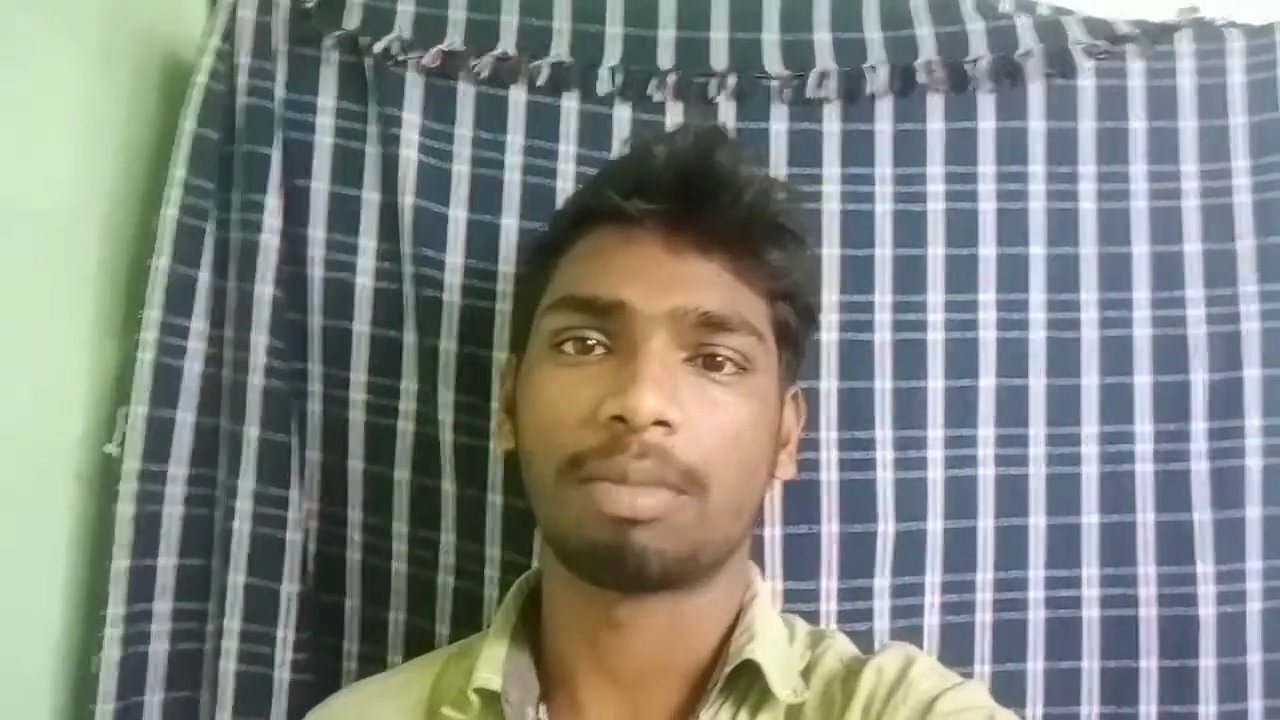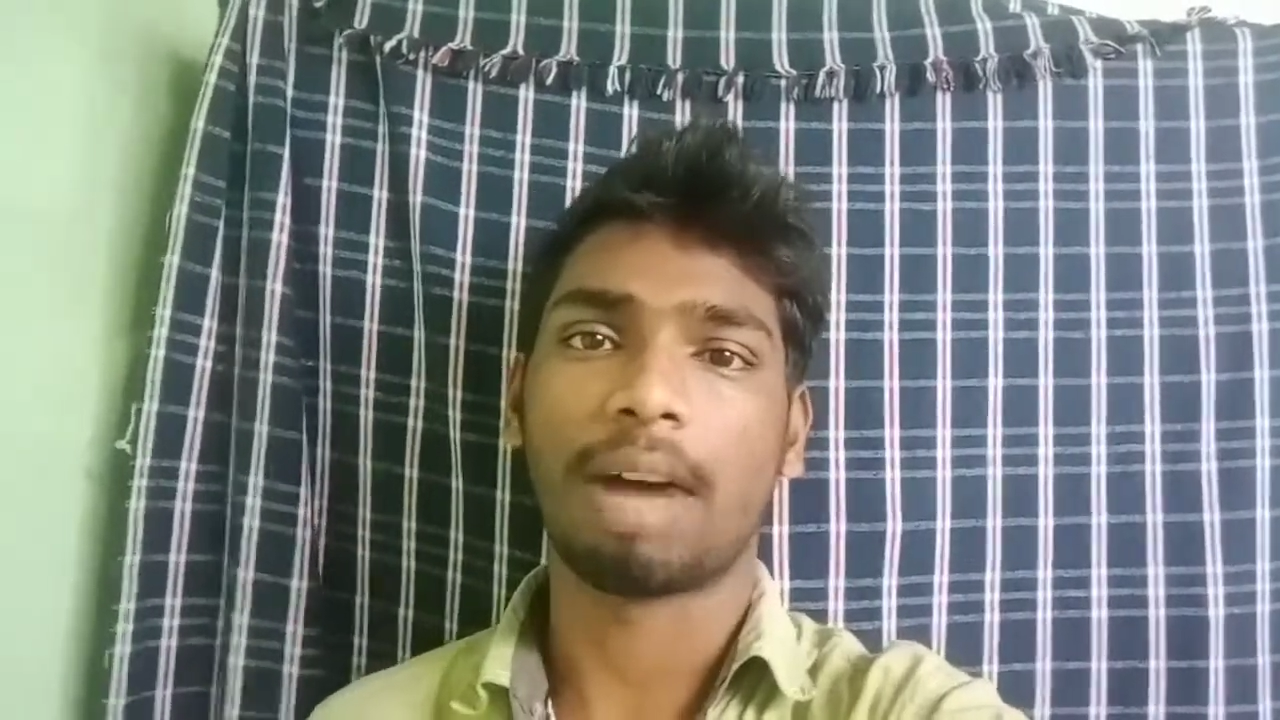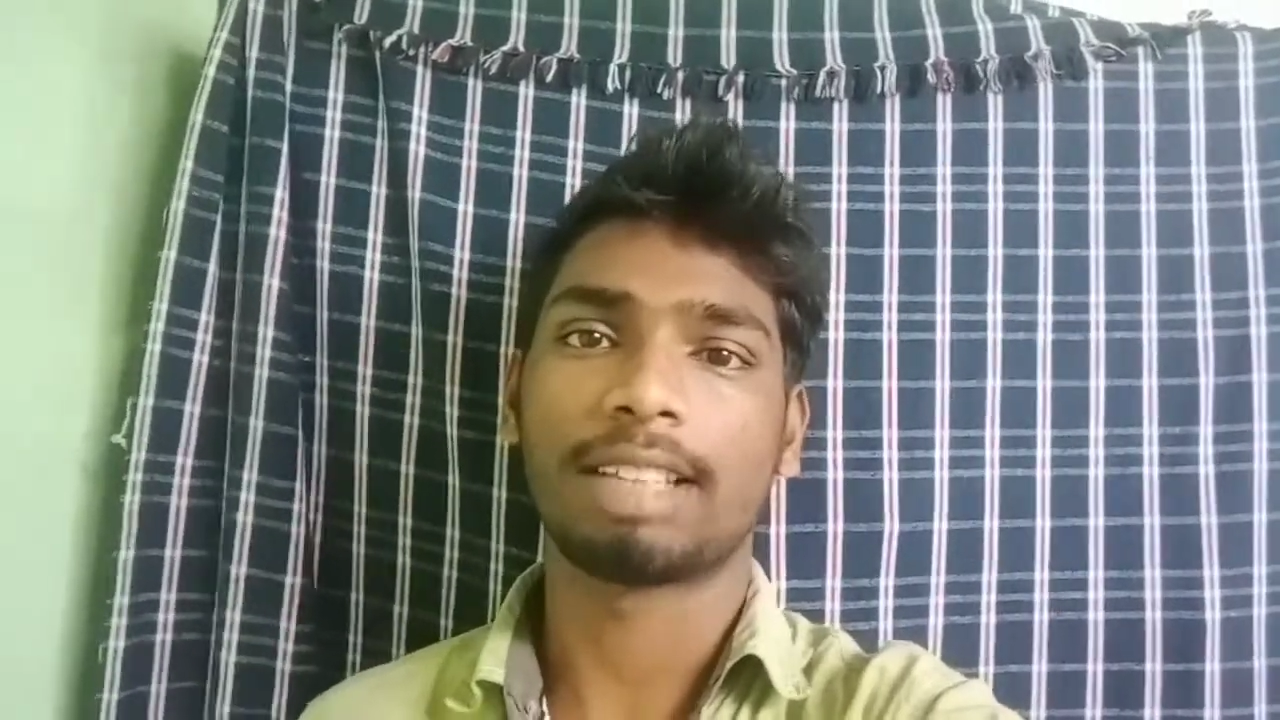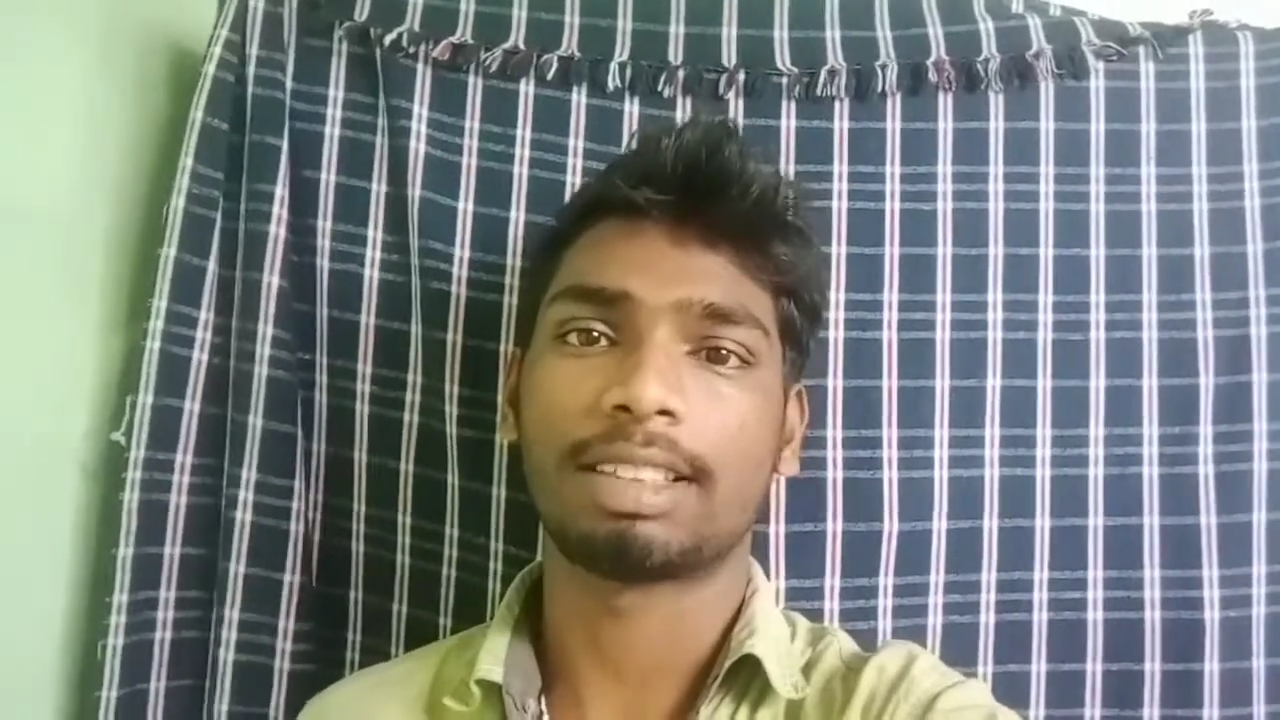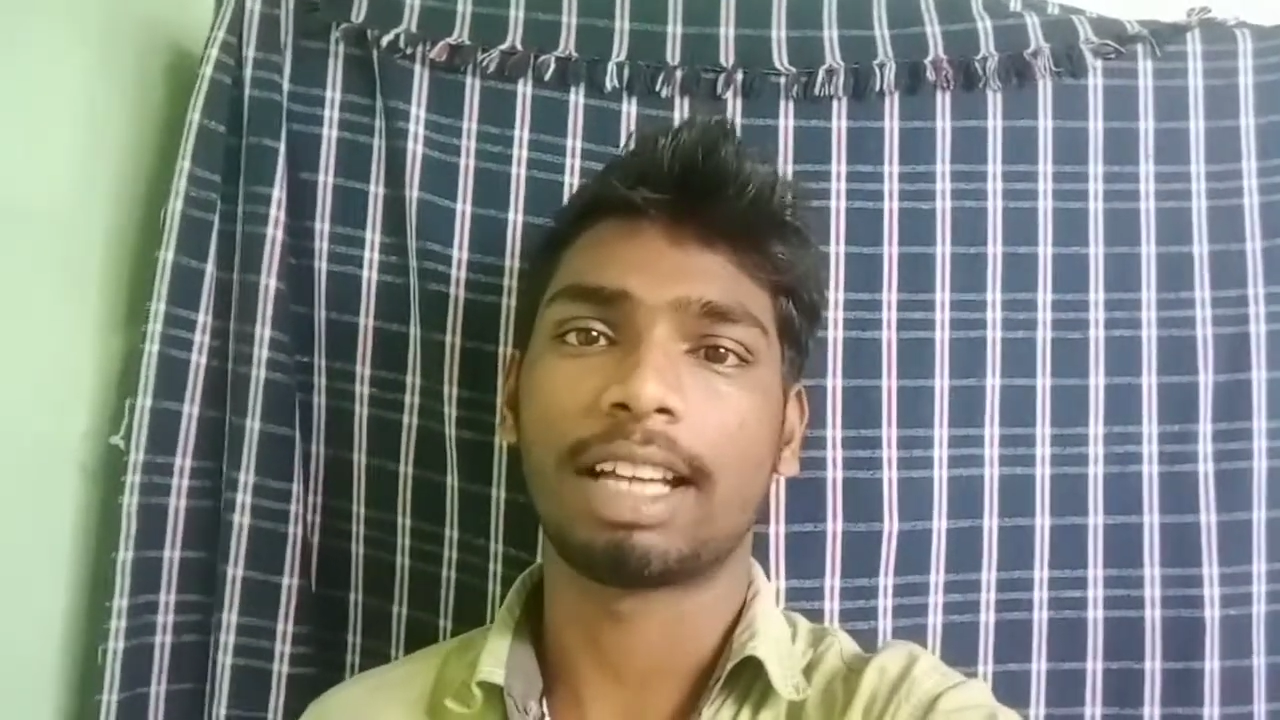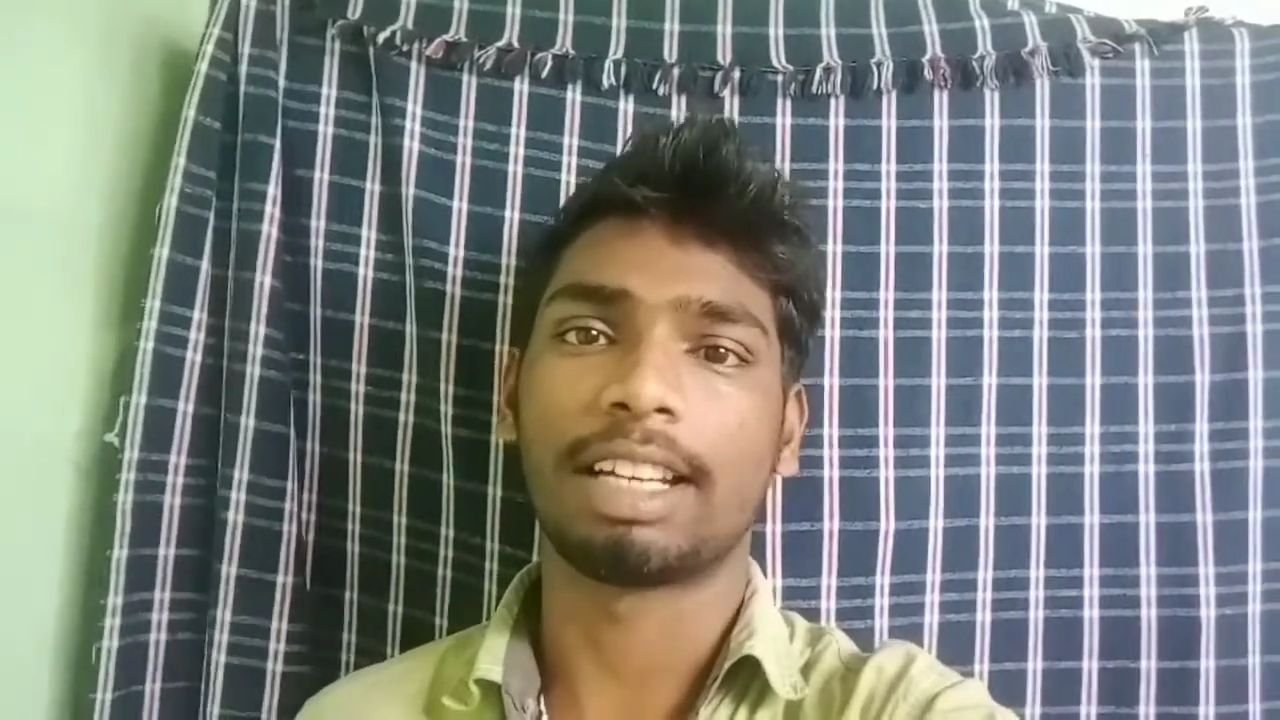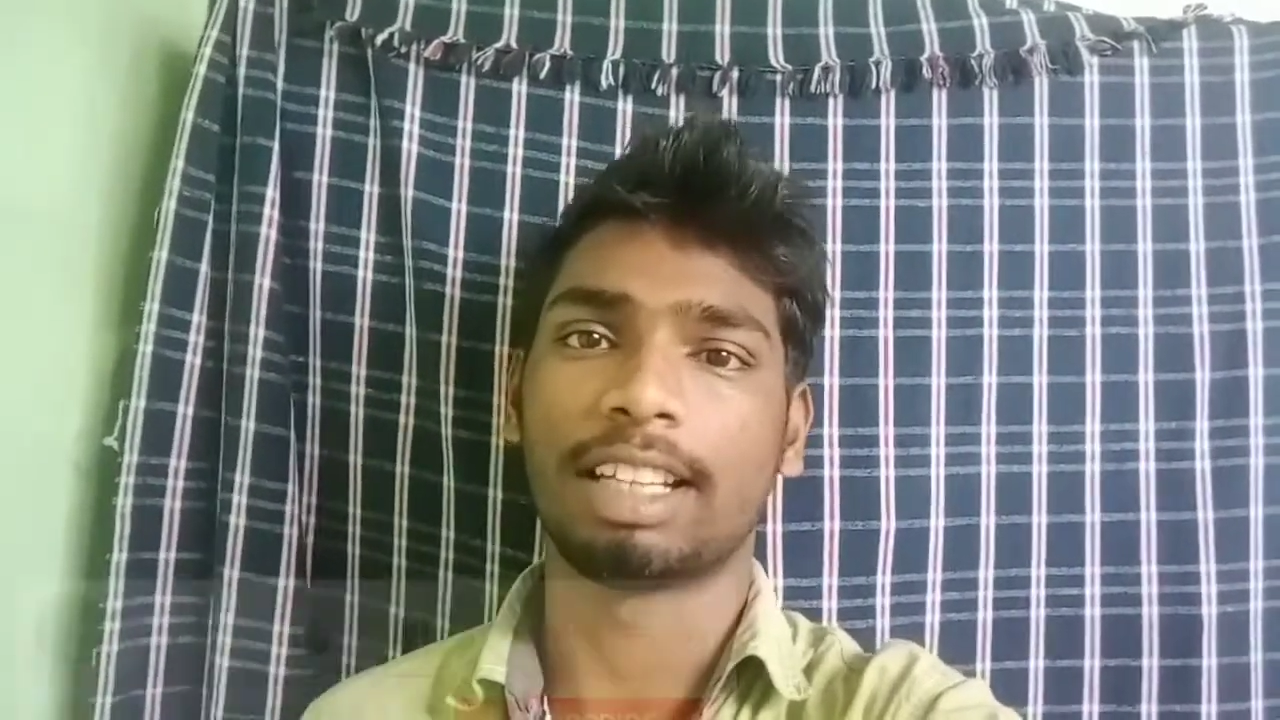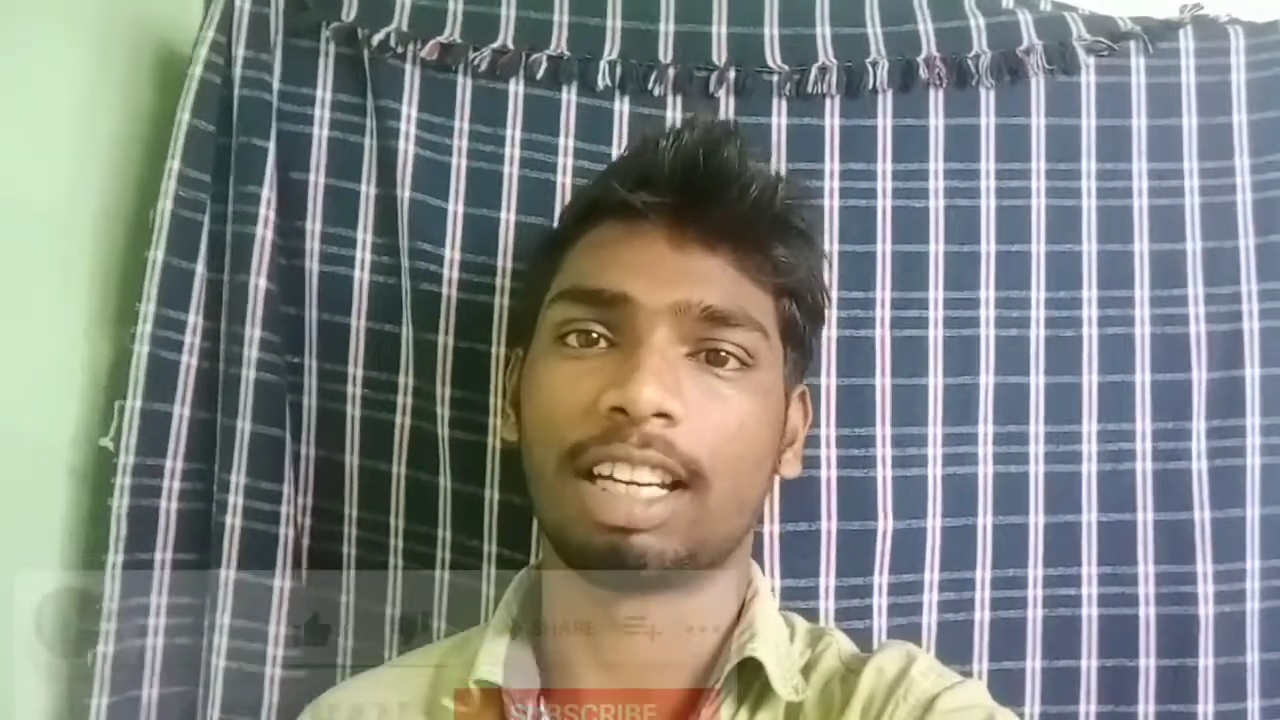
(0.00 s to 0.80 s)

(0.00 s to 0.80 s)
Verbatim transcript: మాల్స్కి కానీ